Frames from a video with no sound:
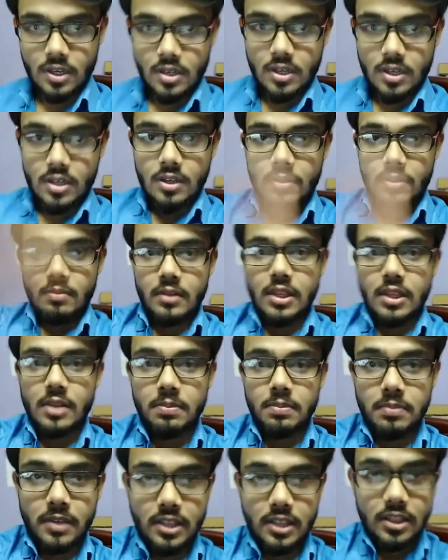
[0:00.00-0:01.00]
मतलब
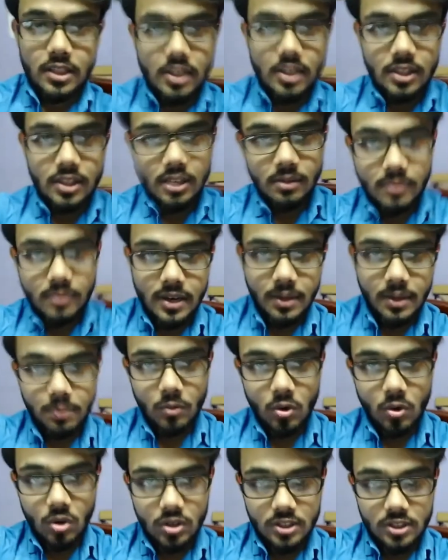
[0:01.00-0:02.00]
कितने दिन में आप
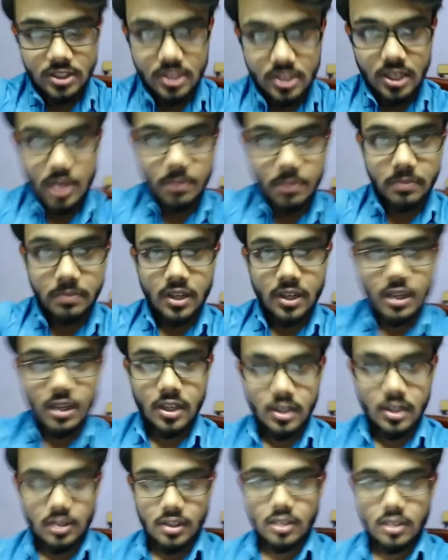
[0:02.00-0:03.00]
कौन सा अपना
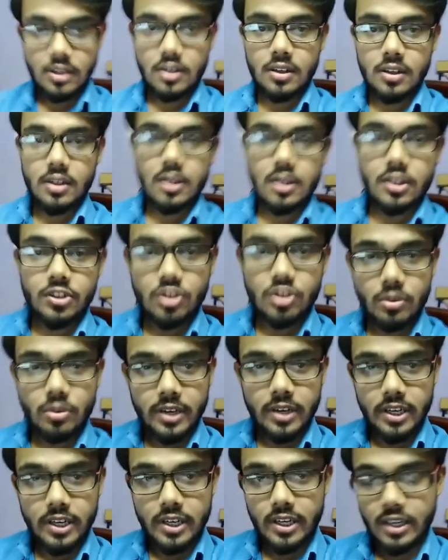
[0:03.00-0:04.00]
अचीवमेंट
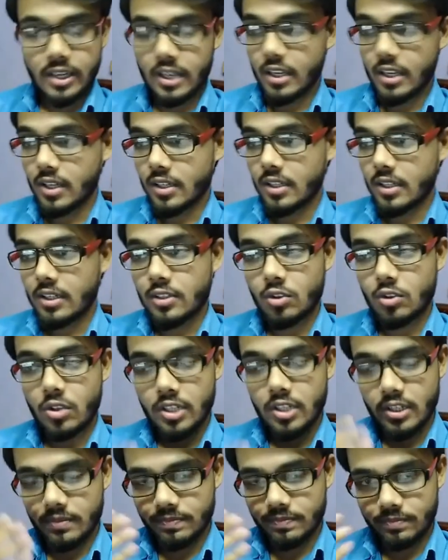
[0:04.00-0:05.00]
है सॉरी
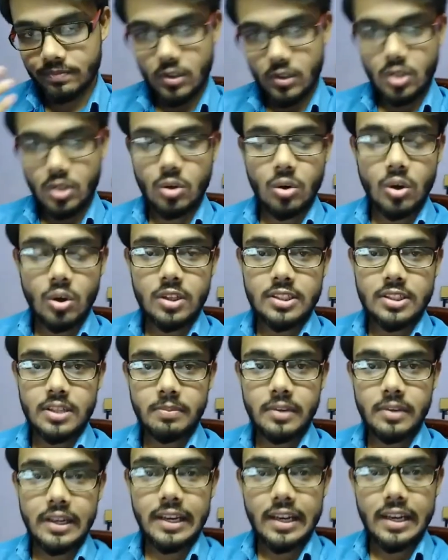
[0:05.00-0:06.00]
कौन सा अपना
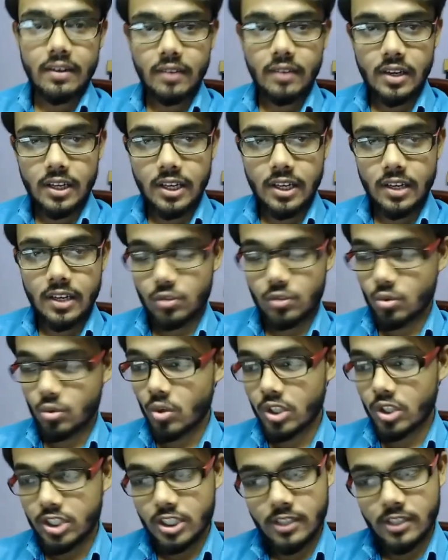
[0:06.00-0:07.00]
लेवल है उसको
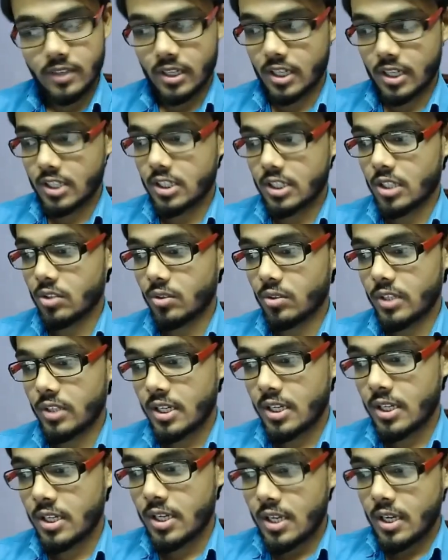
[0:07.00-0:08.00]
अचीव करना चाहते हो या
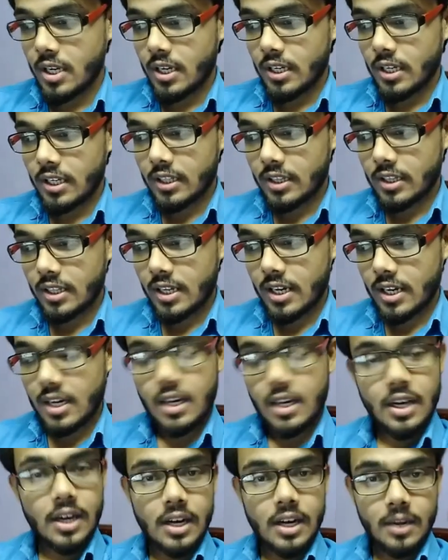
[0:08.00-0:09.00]
कितना
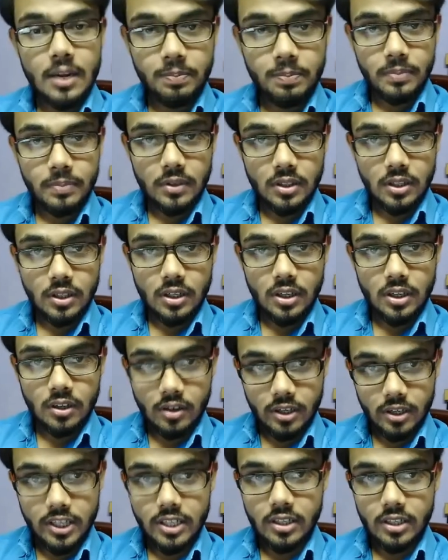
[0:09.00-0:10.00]
आप
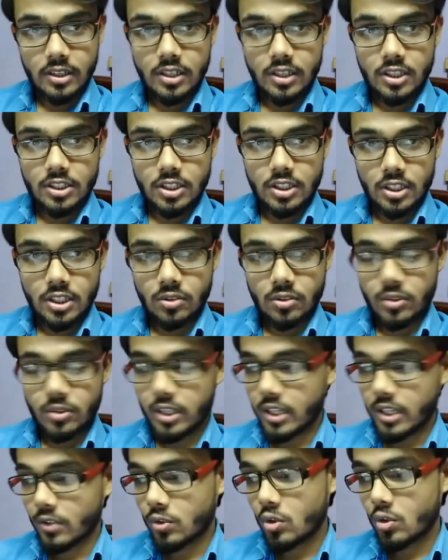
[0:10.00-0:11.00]
अर्निंग करना चाहते हो ठीक है
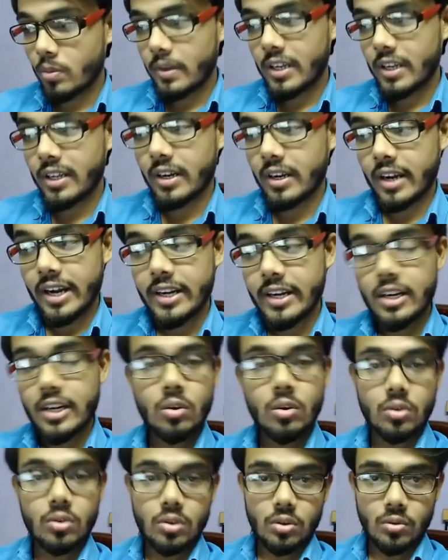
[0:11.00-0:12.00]
उसको पहले राइट डाउन
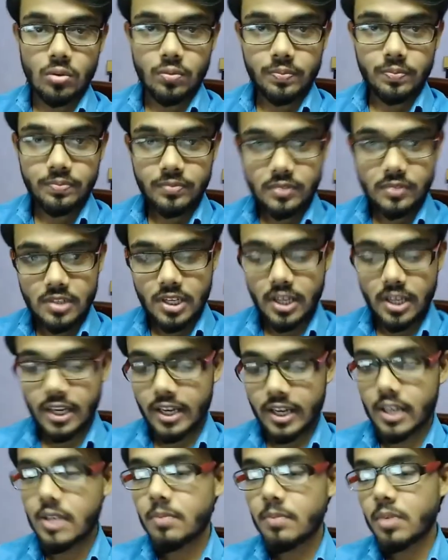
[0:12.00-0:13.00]
करो ठीक है कहीं
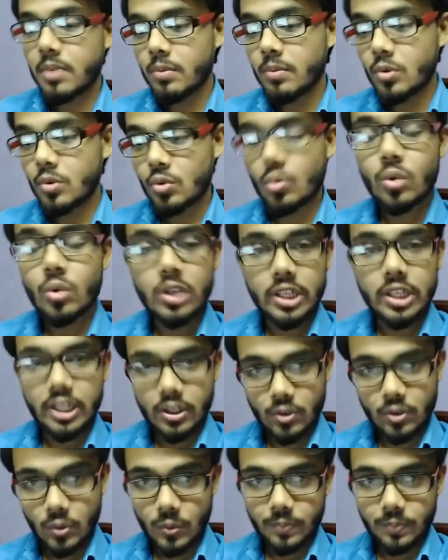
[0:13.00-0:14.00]
पर भी उसको लिखो
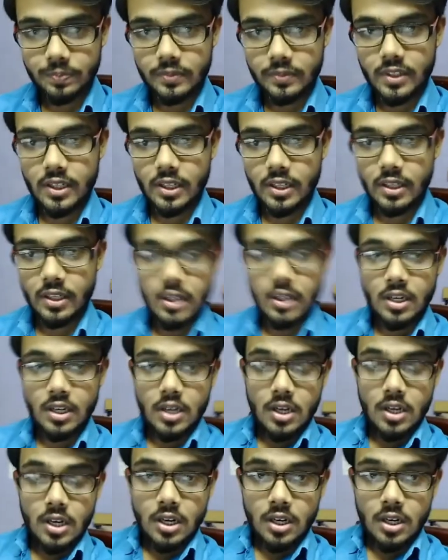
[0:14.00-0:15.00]
ठीक
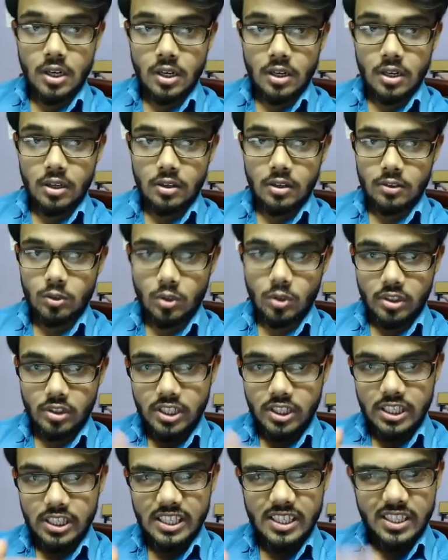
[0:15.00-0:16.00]
है सॉरी
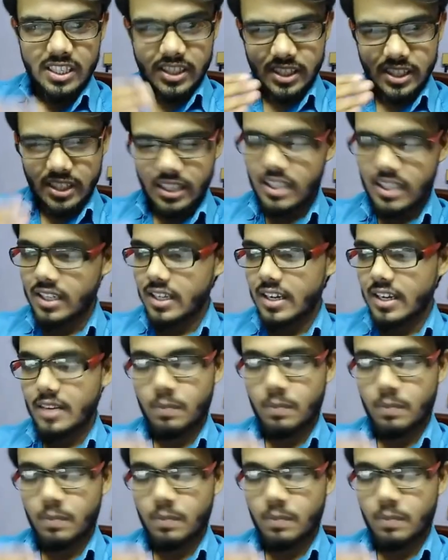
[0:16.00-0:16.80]
ठीक है ठीक है यार बहुत